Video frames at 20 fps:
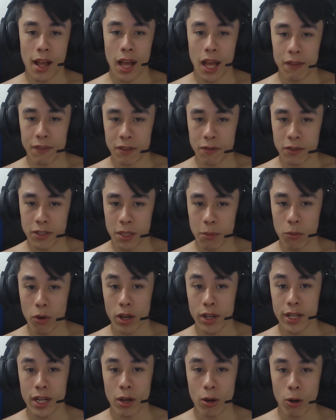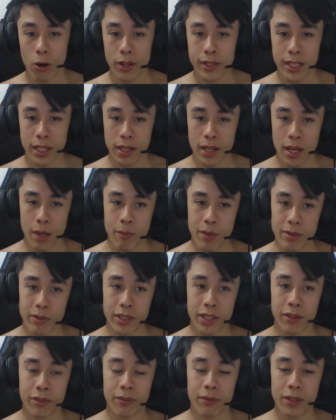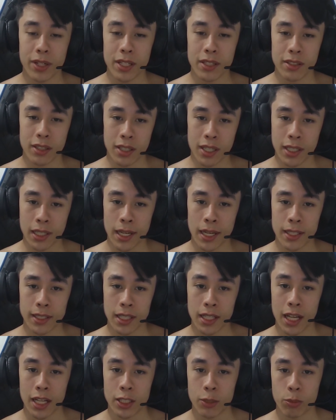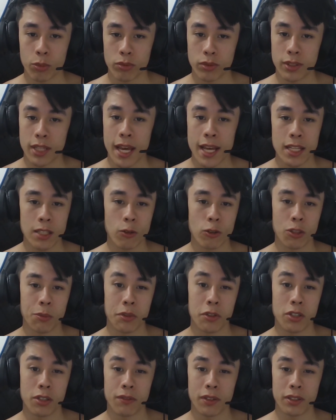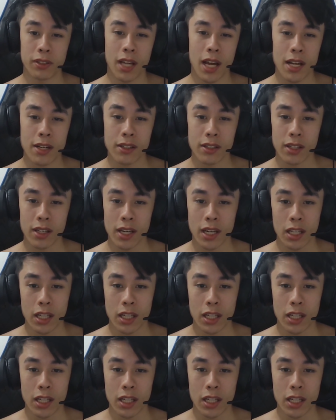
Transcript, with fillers: Às vezes você morre na rota, mas você frisa e ganha, sei lá, tipo 10, 12 minutos de vantagem.